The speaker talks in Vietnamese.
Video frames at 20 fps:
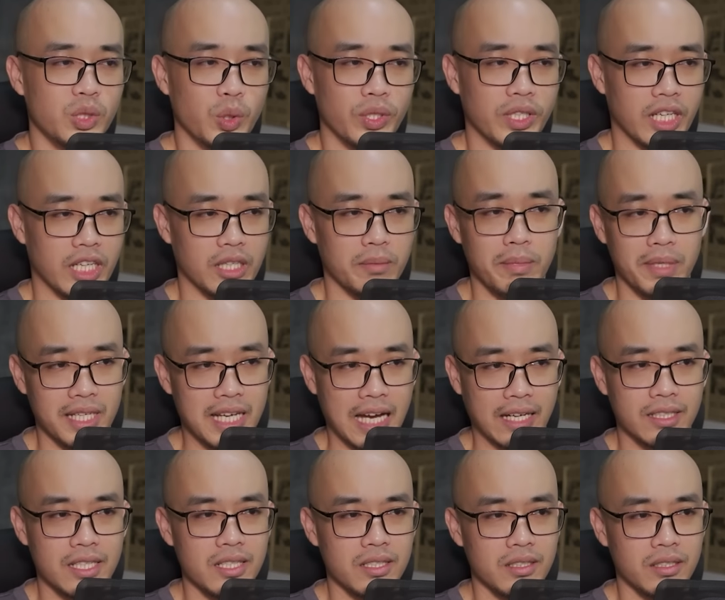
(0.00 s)
Suy nghĩ bị
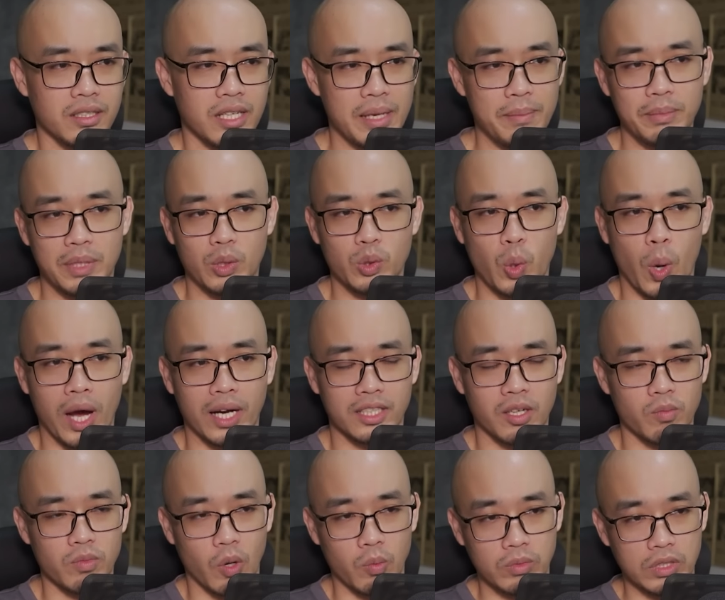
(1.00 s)
cắt đứt, Kim Tiểu Thoa
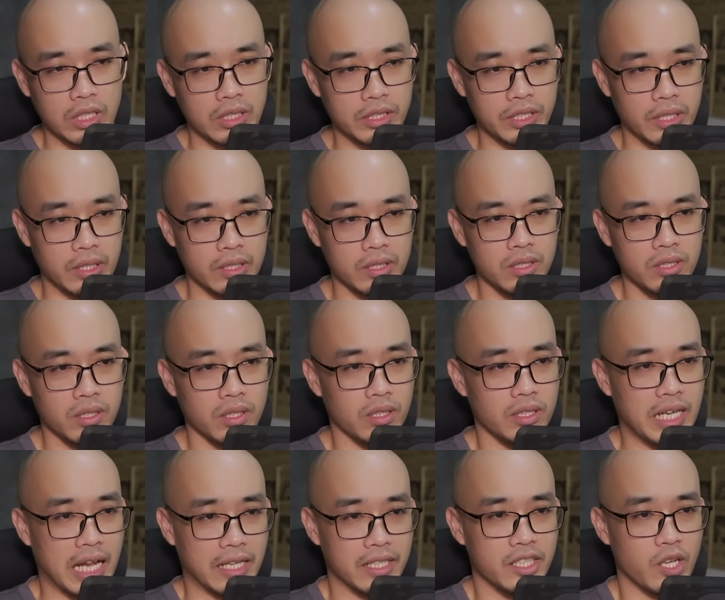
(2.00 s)
trong lòng giận dữ,
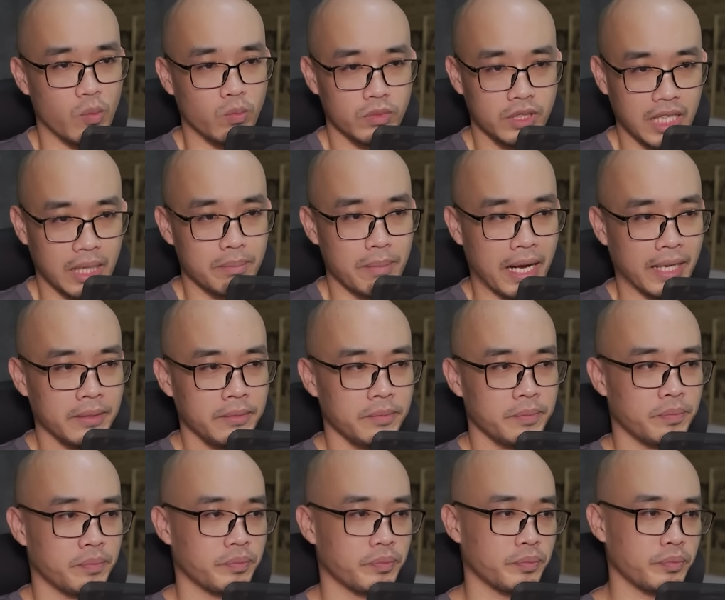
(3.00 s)
lạnh giọng trách mắng.